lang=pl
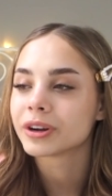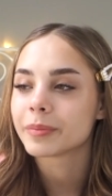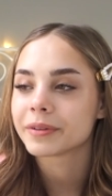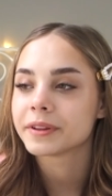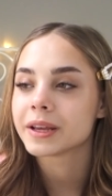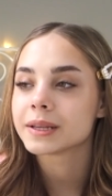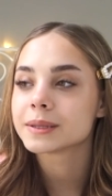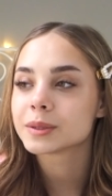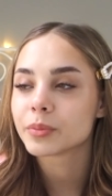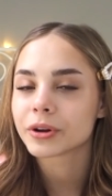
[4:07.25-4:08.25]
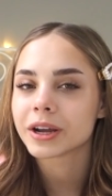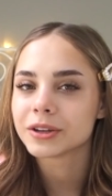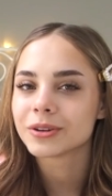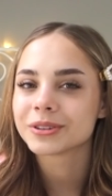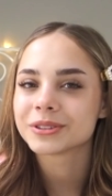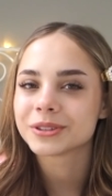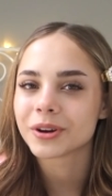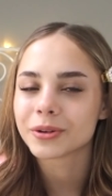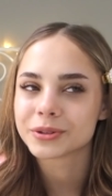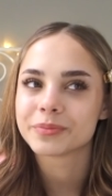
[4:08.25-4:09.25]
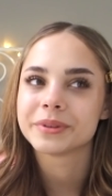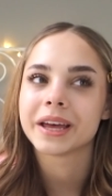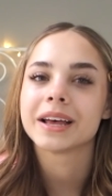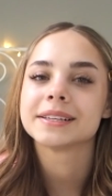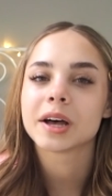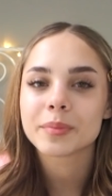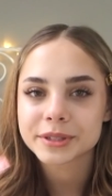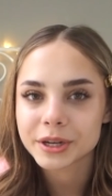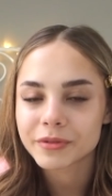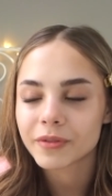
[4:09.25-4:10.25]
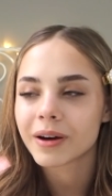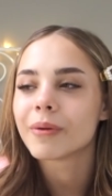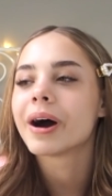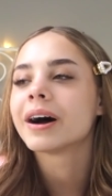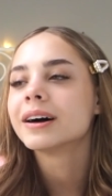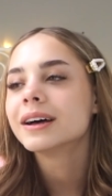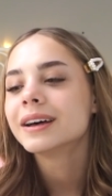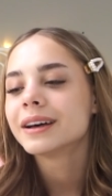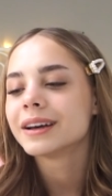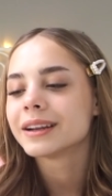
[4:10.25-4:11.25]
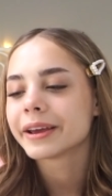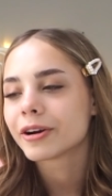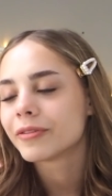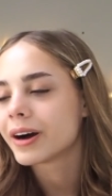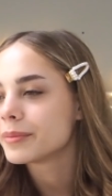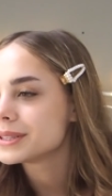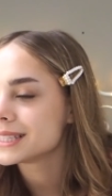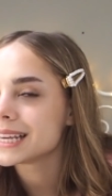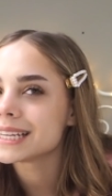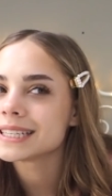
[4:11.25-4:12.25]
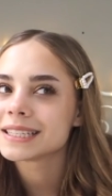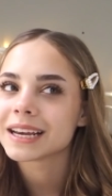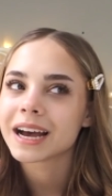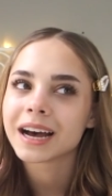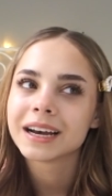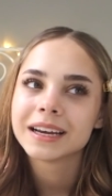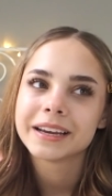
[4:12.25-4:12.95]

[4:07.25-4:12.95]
naprawdę spora ilość osób mnie zaobserwowała, e, lajkowała mi zdjęcia.